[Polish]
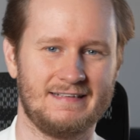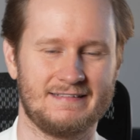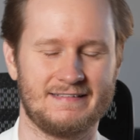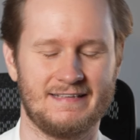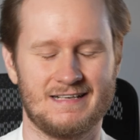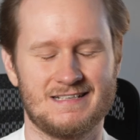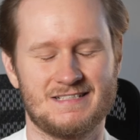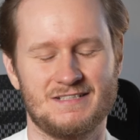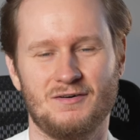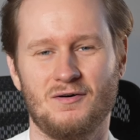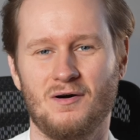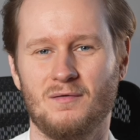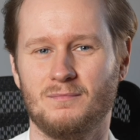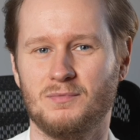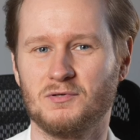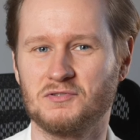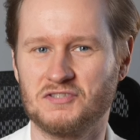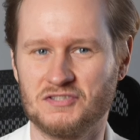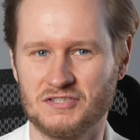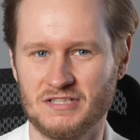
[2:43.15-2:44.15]
a także o
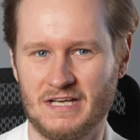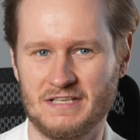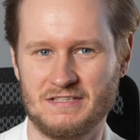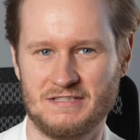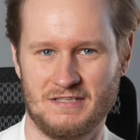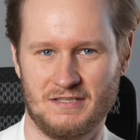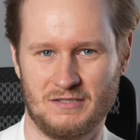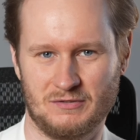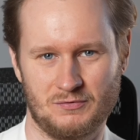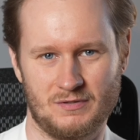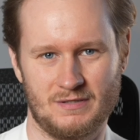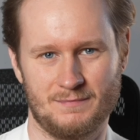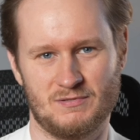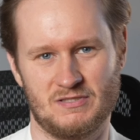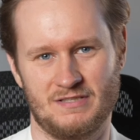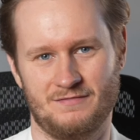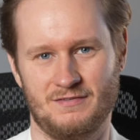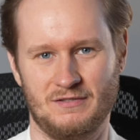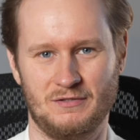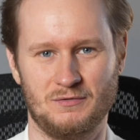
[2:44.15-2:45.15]
budżecie, który
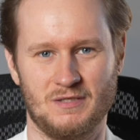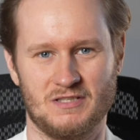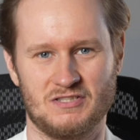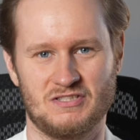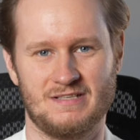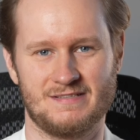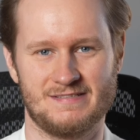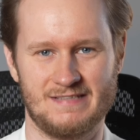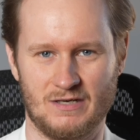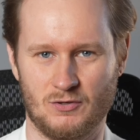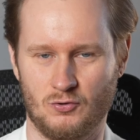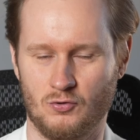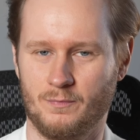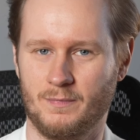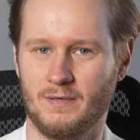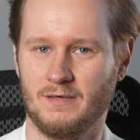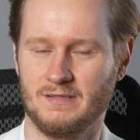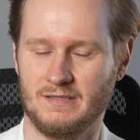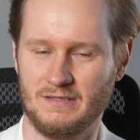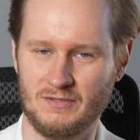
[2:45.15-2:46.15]
przewidujesz na
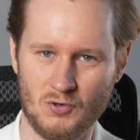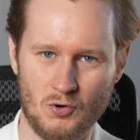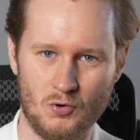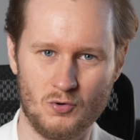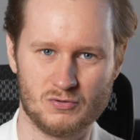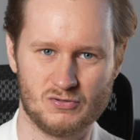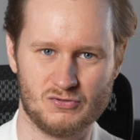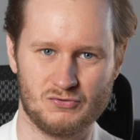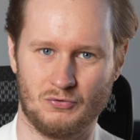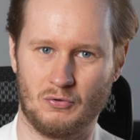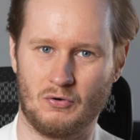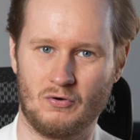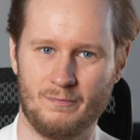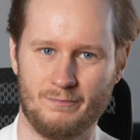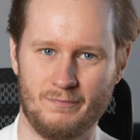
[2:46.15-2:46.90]
zakup ich usług.